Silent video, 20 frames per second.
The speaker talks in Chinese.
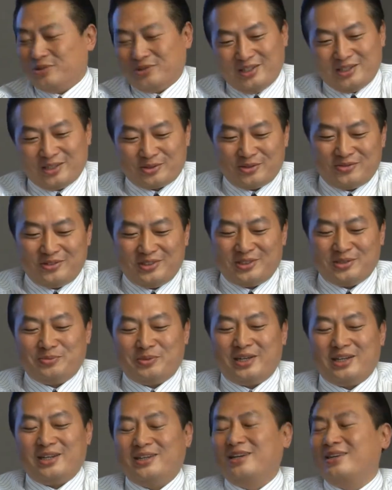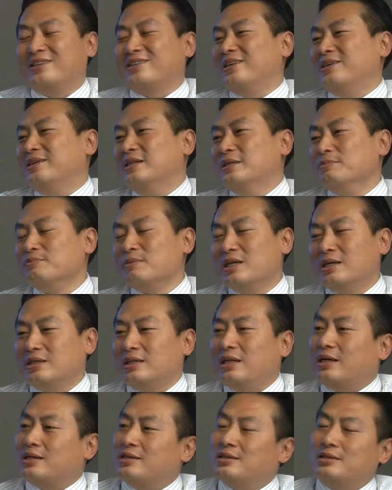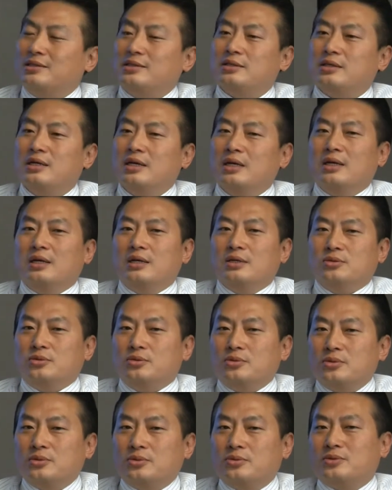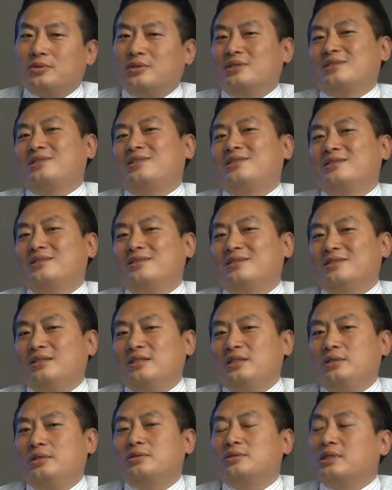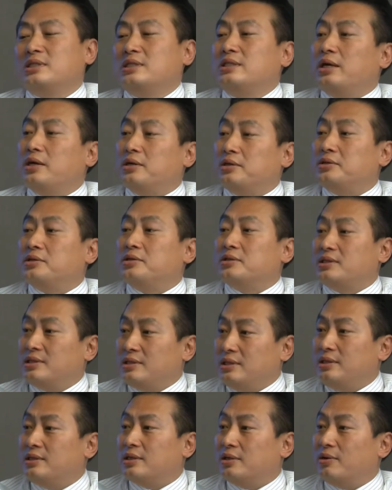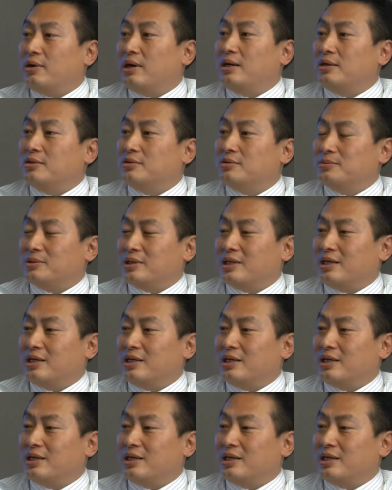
就于五年的股份就没了，OK。那可是，如果是你用的是 LLC 的